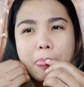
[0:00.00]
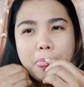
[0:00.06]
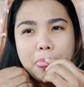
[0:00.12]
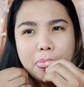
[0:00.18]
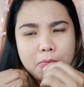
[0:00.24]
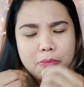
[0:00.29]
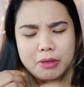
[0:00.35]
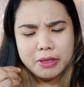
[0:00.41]

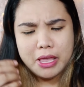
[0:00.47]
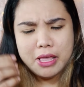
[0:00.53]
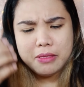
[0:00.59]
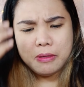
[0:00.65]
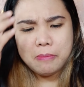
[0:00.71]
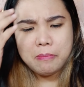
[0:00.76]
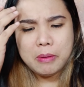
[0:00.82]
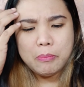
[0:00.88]
ano ba yan?
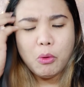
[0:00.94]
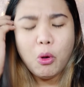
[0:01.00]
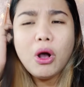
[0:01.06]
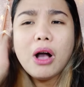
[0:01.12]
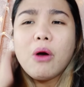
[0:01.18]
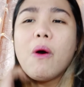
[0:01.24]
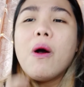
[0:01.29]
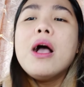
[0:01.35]

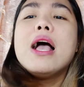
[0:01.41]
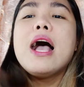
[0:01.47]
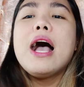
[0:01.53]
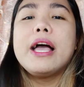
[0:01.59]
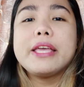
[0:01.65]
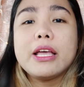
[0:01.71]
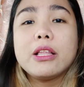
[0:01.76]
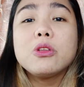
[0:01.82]
Ako.
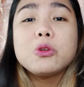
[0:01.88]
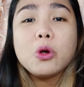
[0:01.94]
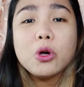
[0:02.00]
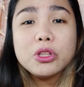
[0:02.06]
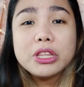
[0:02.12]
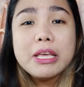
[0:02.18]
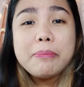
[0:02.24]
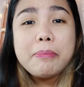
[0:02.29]
Ayan,
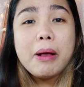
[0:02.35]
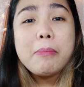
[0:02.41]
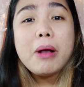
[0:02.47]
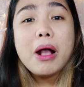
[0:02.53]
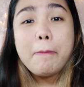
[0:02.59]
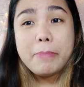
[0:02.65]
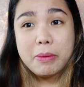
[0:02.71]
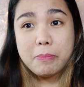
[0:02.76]
konti pang
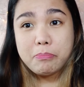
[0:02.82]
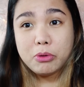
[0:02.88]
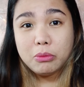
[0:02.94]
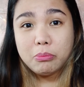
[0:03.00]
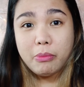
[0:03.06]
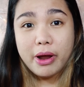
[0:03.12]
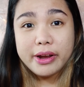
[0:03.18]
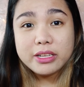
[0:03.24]
mga pimple
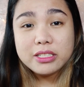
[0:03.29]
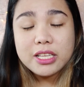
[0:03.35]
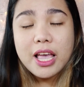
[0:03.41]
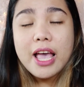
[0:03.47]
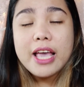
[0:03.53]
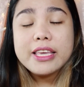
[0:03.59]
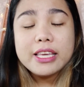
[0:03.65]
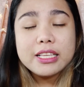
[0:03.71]
marks.
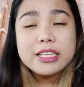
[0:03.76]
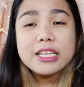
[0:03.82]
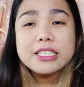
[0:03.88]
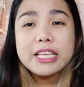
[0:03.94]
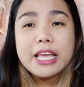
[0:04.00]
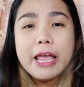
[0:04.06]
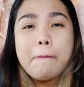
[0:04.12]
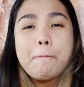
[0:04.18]
Yan
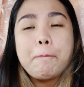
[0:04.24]
kasi